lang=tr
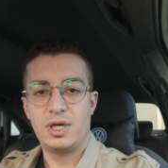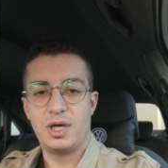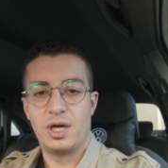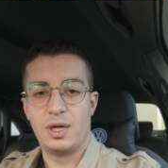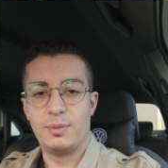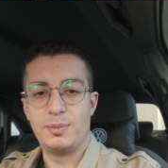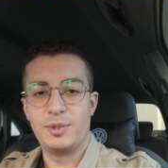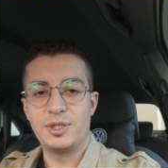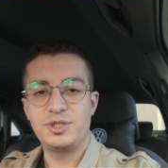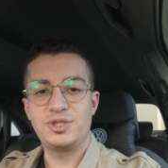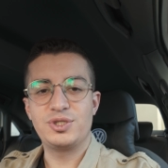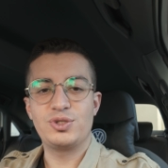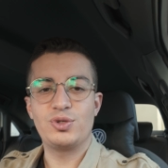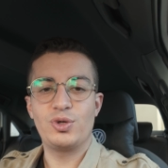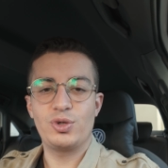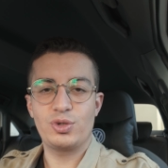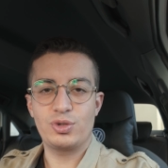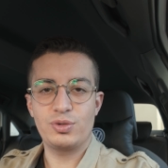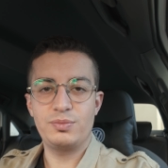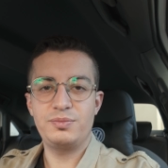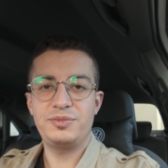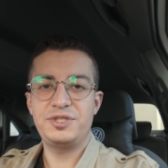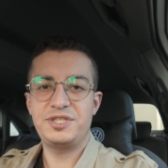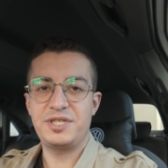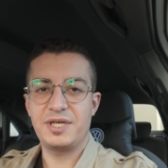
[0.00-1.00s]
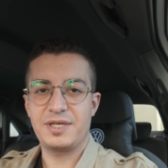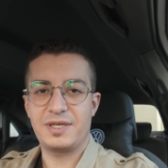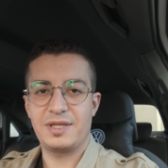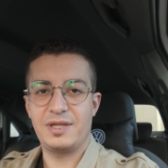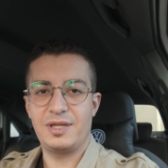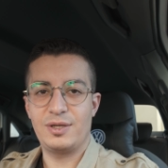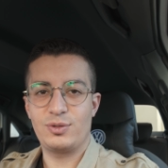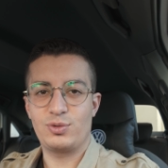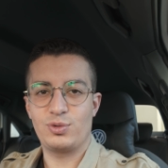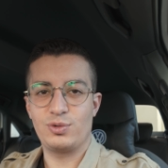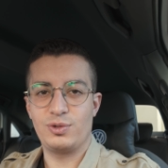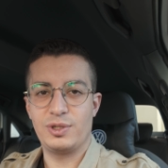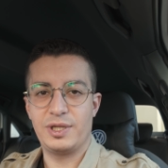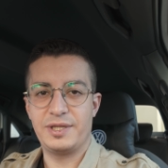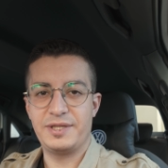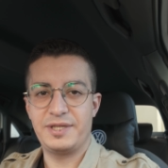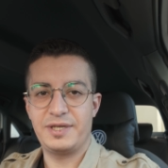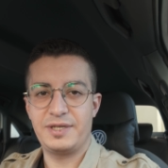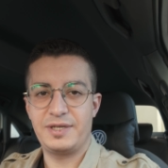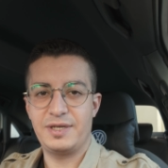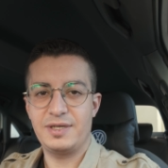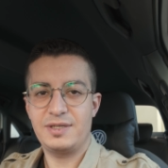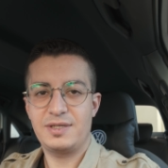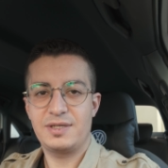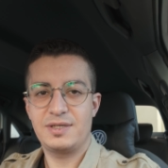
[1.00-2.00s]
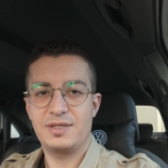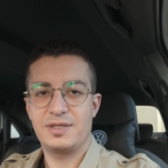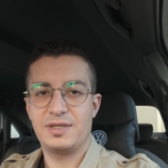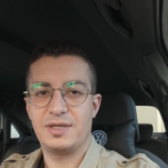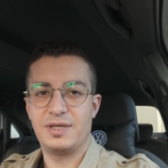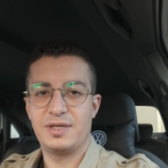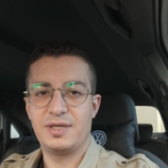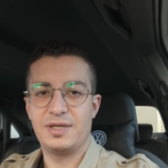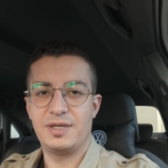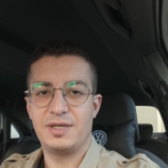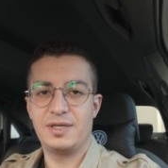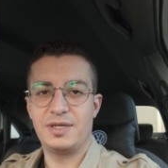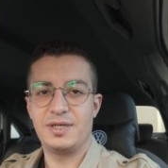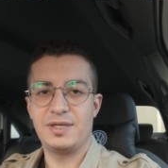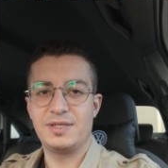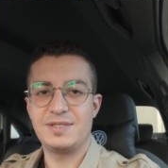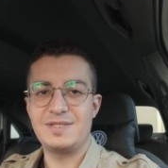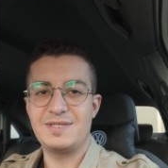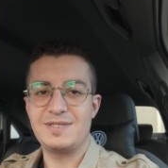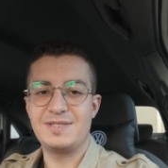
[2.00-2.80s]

amacına uygun bir şekilde kullanarak e,